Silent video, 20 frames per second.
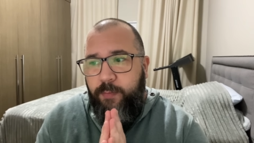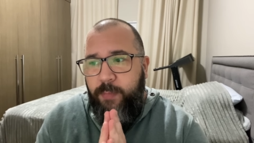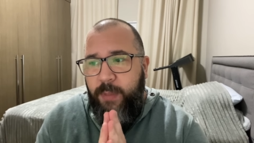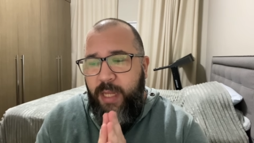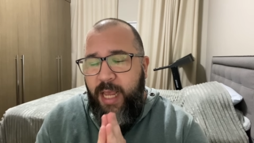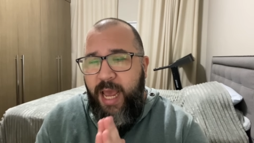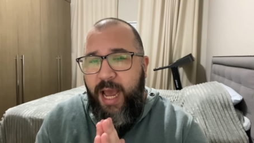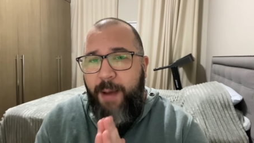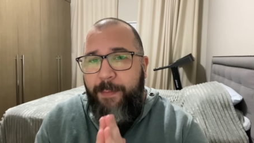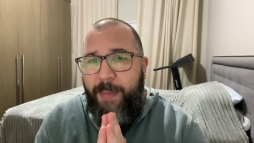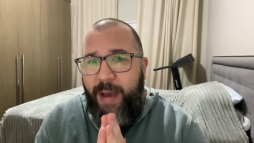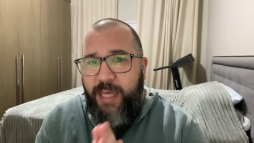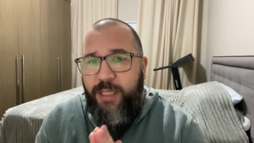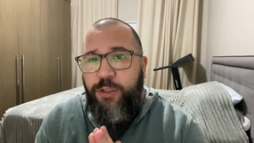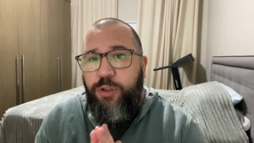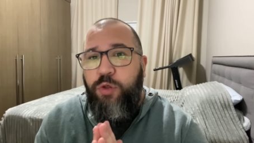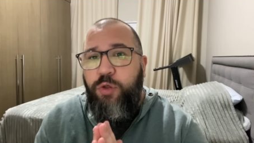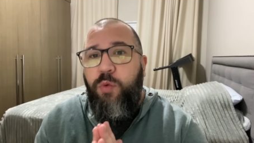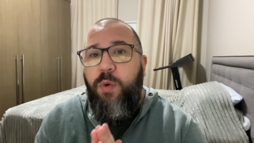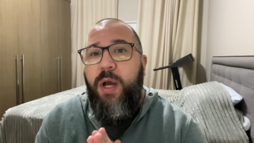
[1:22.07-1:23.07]
é, há
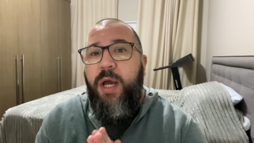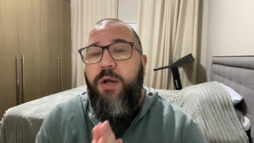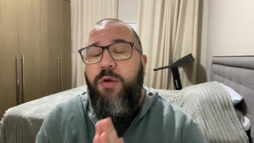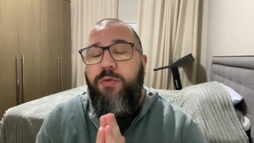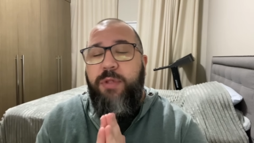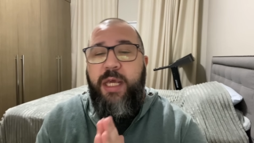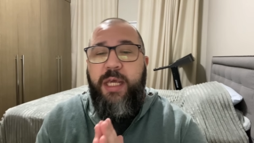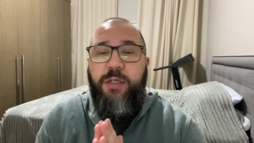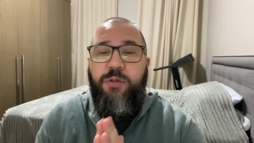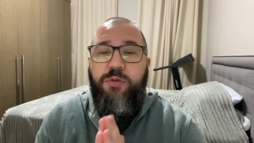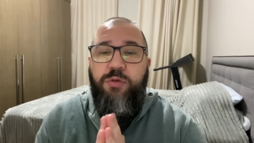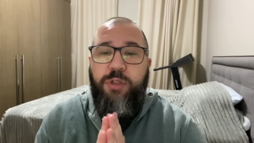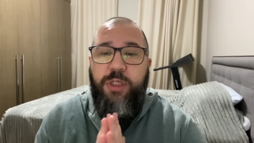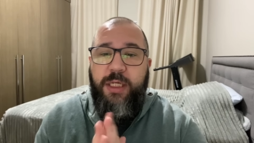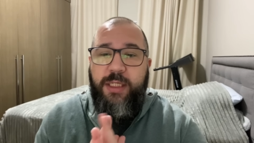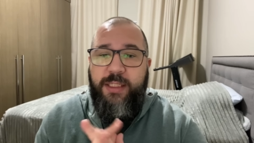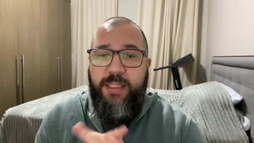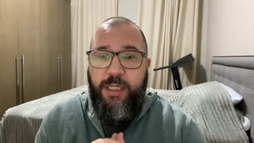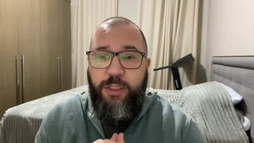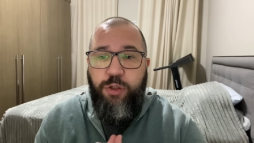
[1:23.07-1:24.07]
mais de um ano desde o
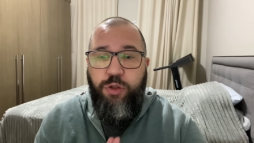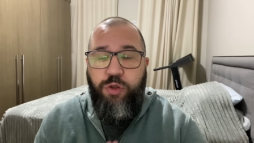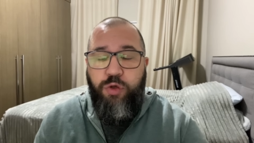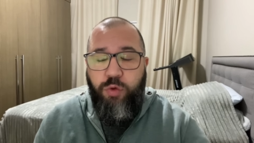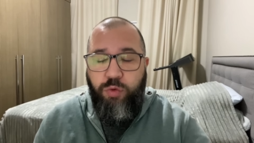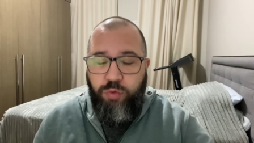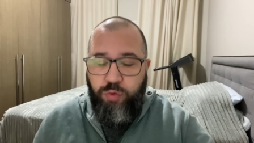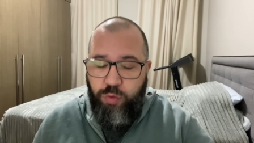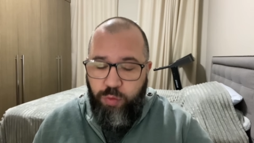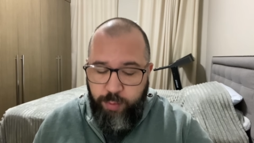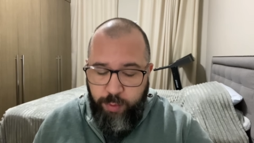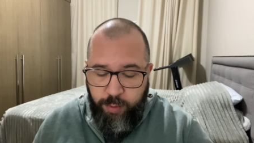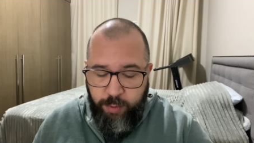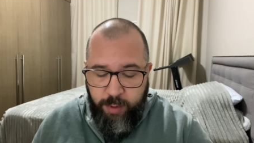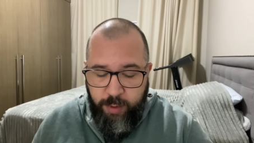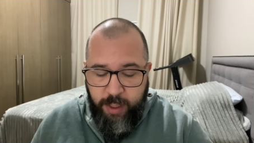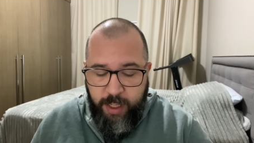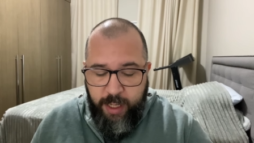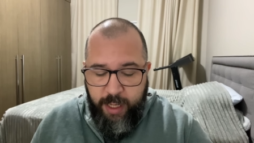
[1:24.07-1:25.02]
dia 7 de outubro.